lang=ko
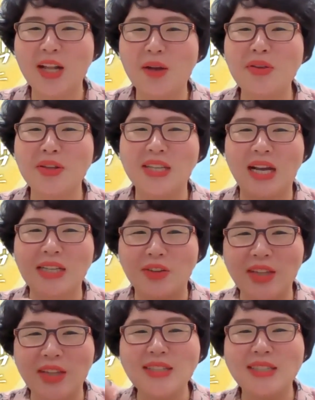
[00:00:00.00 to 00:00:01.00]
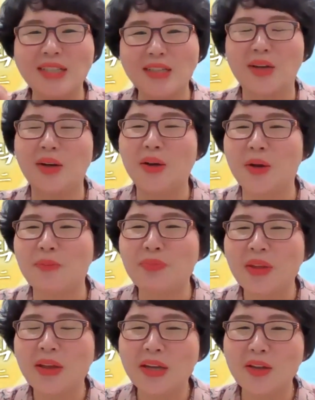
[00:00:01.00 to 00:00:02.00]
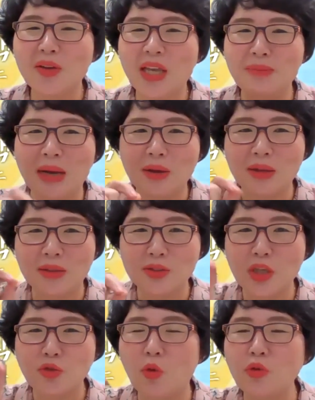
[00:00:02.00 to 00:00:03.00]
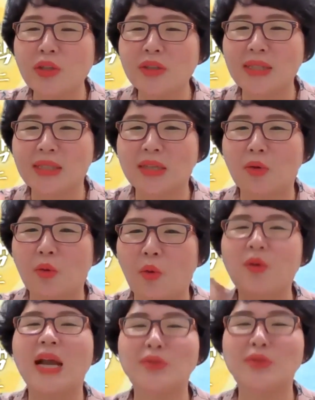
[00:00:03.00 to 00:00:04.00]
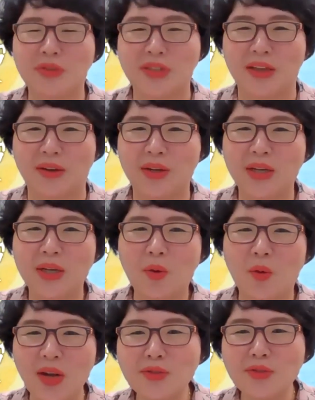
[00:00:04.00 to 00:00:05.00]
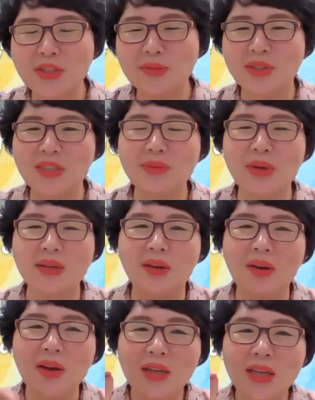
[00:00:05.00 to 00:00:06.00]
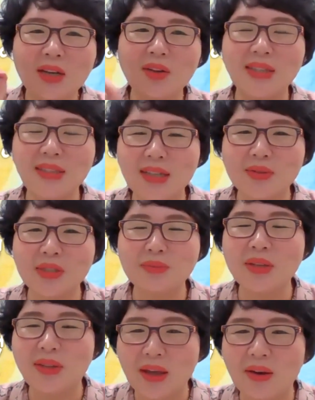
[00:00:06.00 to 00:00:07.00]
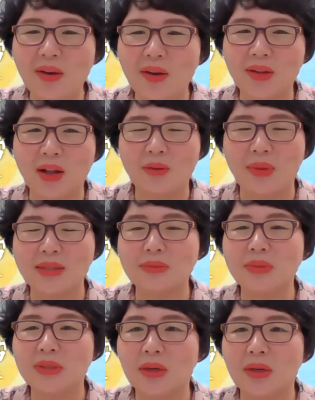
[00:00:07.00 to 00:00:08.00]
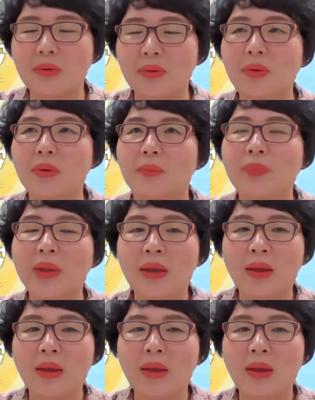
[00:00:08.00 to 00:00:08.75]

이러면서 제가 전단지를요 이렇게 막 그중에 좋은 전단지를 골라줬어요. 골라주시면 드리면서 이거 사장님 쓰면 돼요라고 말씀을 드렸고